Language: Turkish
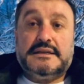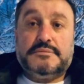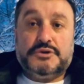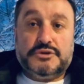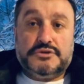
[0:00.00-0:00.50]

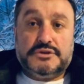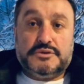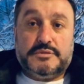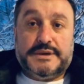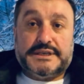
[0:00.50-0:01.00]
bugün
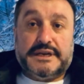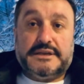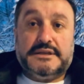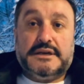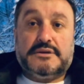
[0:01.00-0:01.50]

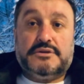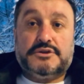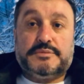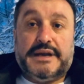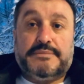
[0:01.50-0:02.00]
Cumhurbaşkanı da
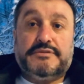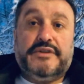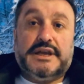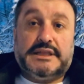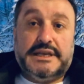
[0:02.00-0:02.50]
konuşma yaptı
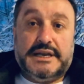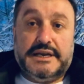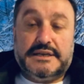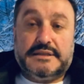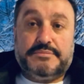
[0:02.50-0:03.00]
veya
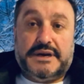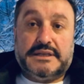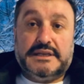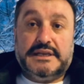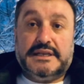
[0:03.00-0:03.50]
diğerleri
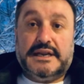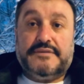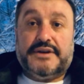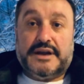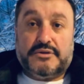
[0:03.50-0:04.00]
parti liderleri
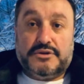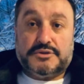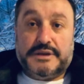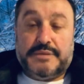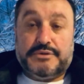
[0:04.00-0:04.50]
falan
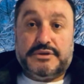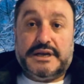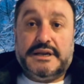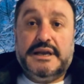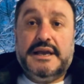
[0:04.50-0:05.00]
konuşma
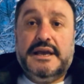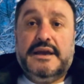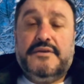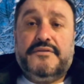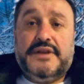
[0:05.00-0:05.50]
yapıyorlar.
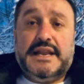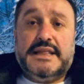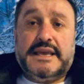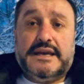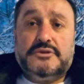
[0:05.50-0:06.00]

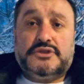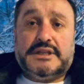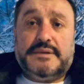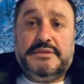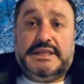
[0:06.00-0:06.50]
Finlandiya'ya
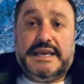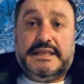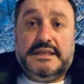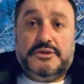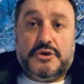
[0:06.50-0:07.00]
Rusya'dan bir
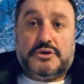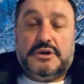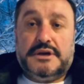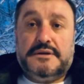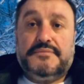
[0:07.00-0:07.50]
tehdit yok.
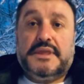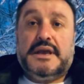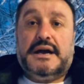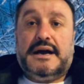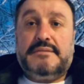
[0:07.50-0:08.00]

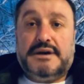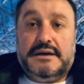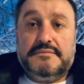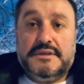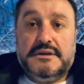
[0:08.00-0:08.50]
Ama
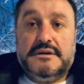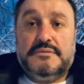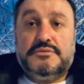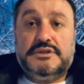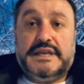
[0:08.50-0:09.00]

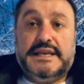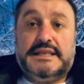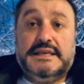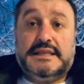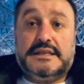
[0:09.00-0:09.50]
bu
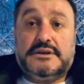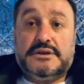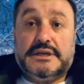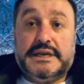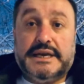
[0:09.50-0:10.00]
tehdit
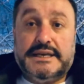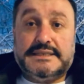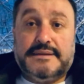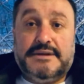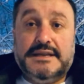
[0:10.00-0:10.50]
her
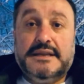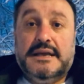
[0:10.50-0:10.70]
zaman